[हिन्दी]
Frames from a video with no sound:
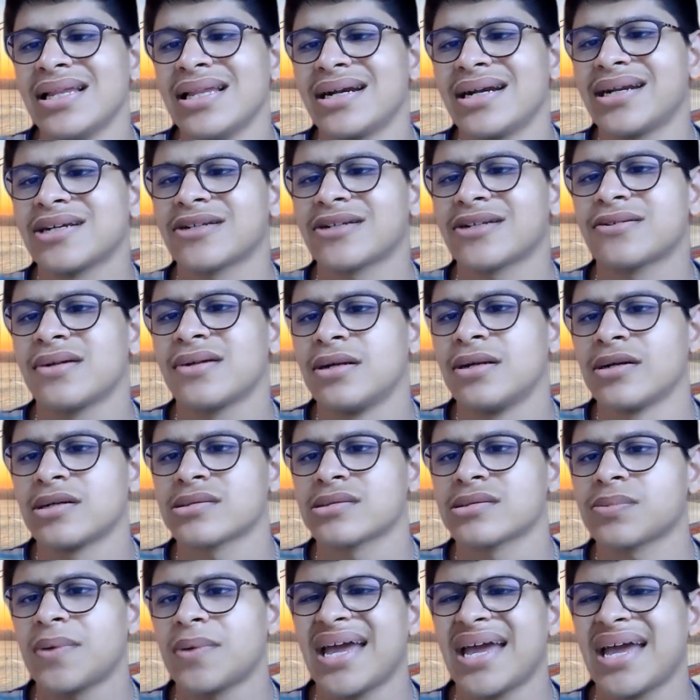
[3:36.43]
लेटेस्ट वीडियो
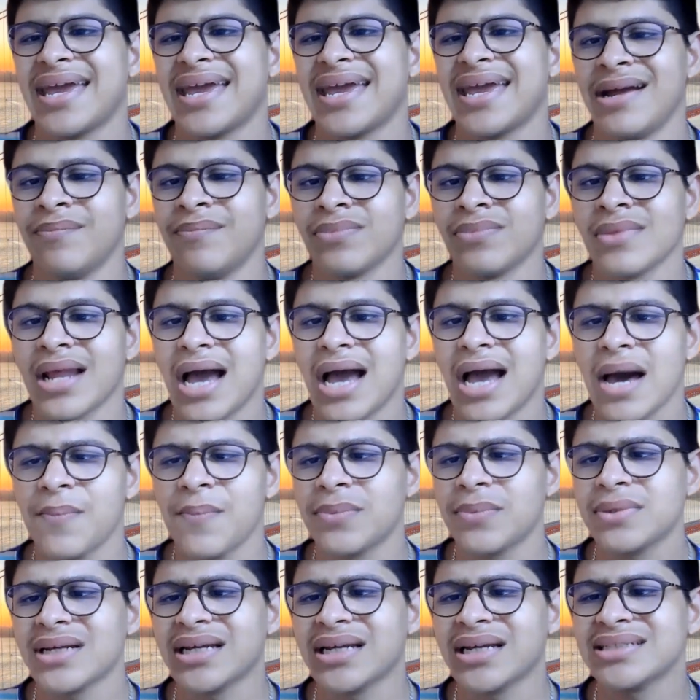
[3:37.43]
पाइए
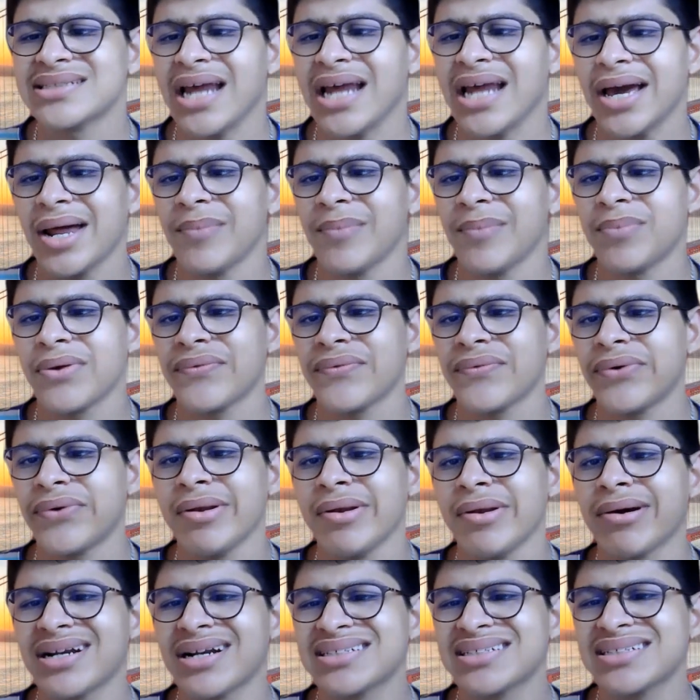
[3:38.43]
आप मुझे इंस्टाग्राम पर
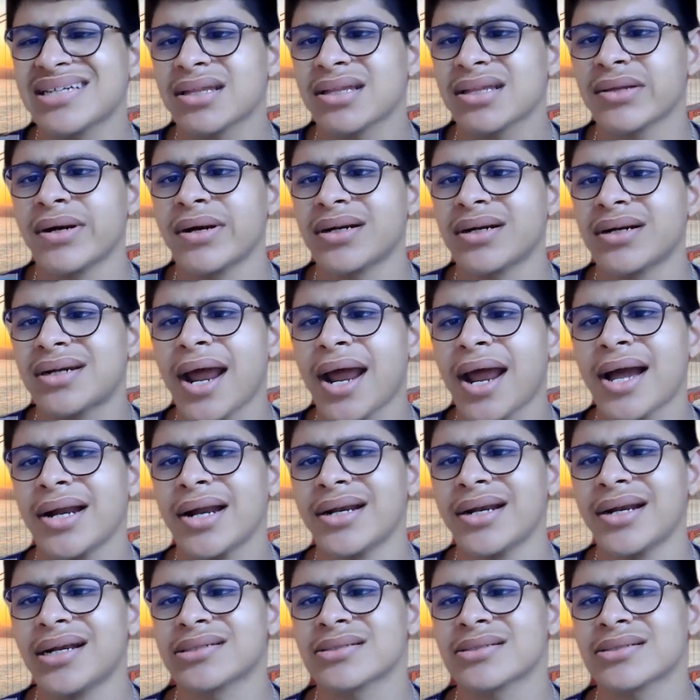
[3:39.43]
फॉलो कर सकते हो टेक
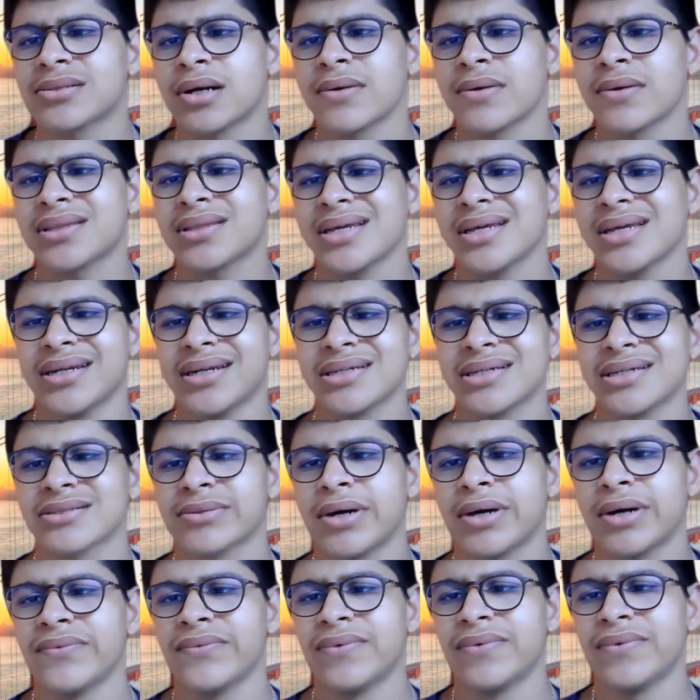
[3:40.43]
स्कोर विथ
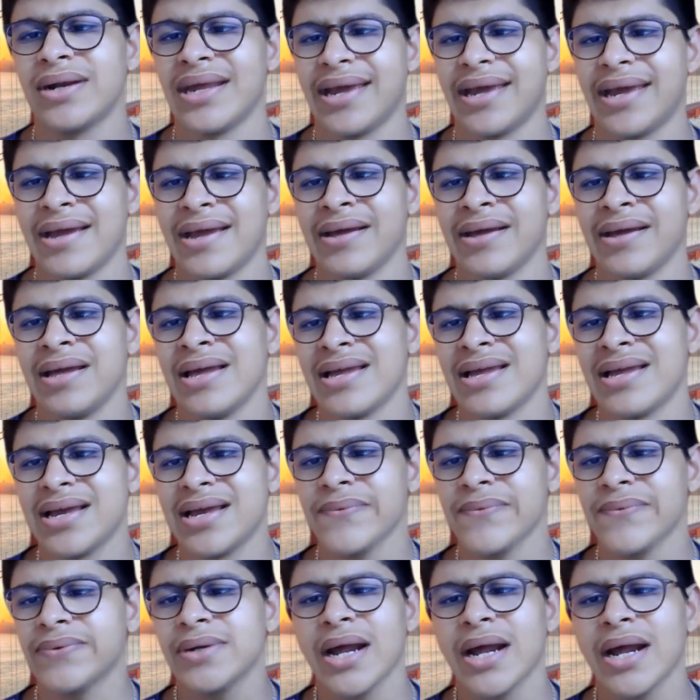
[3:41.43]
अंडरस्कोर एनवीडीए
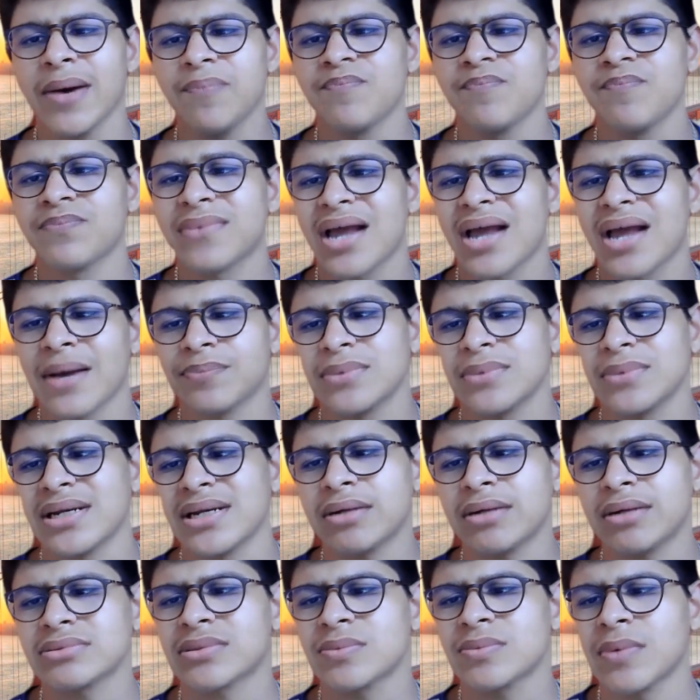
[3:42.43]
या फिर आप अपने
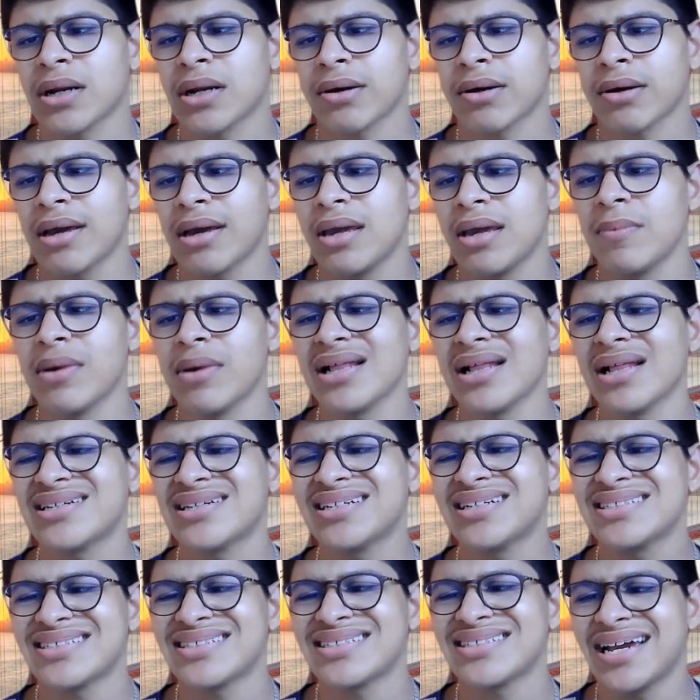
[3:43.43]
डाउट्स मेरे को ईमेल
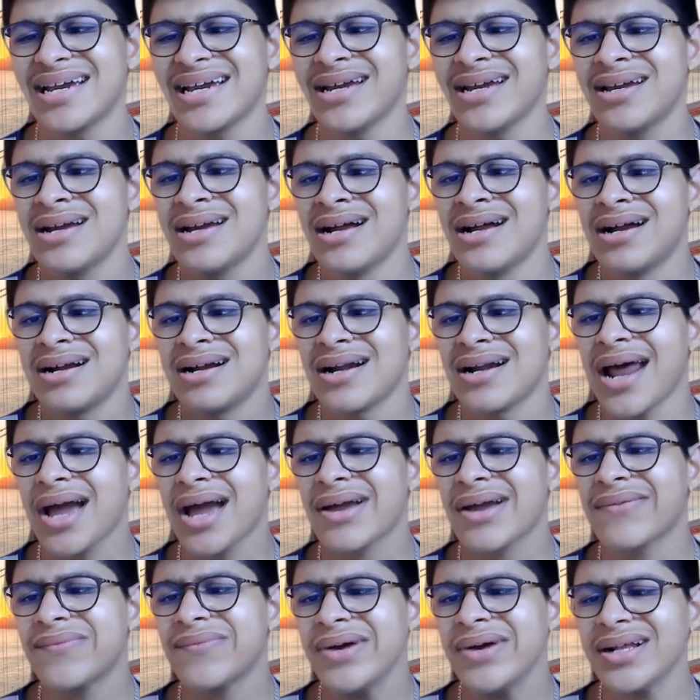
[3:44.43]
कीजिए
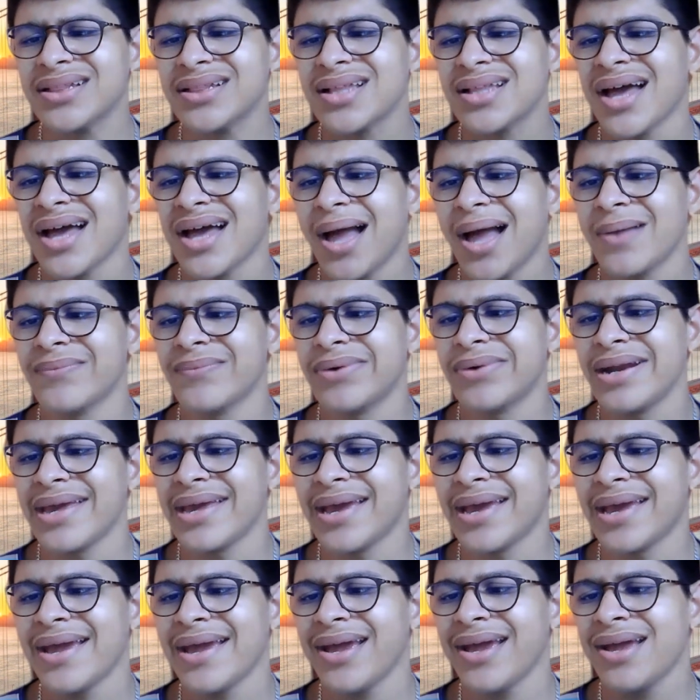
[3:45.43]
टेक विथ
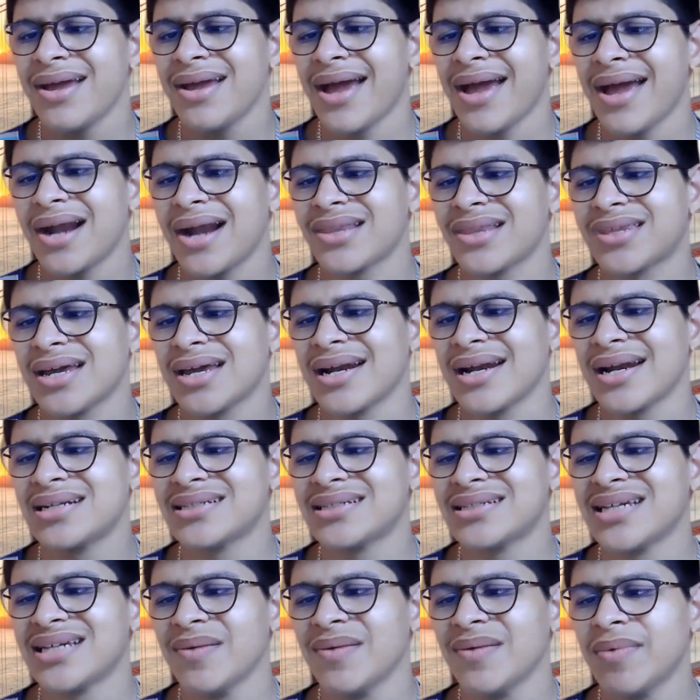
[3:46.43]
एनवीडीए एट द
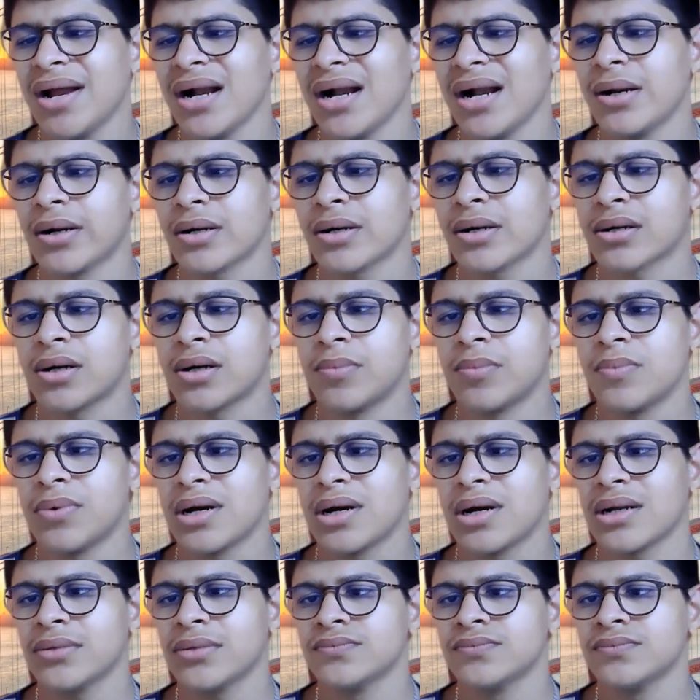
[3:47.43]
रेट जी मेल डॉट कॉम
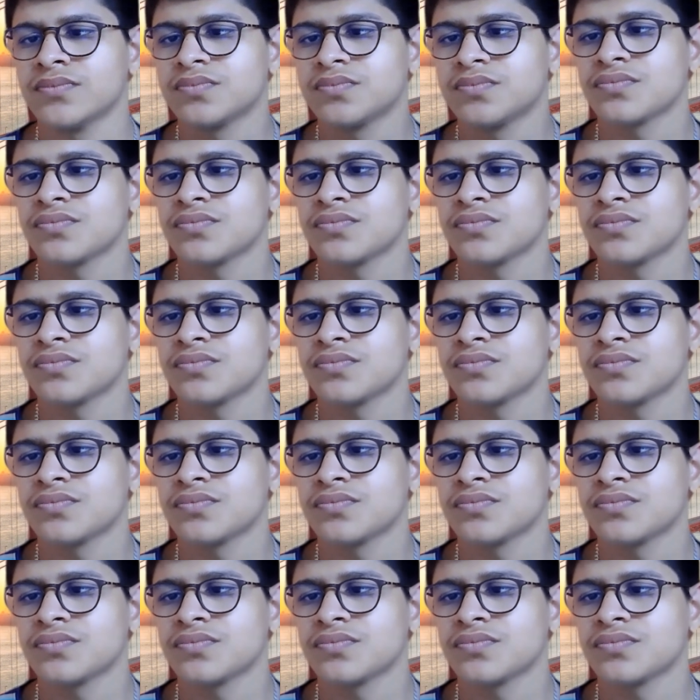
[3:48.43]
पर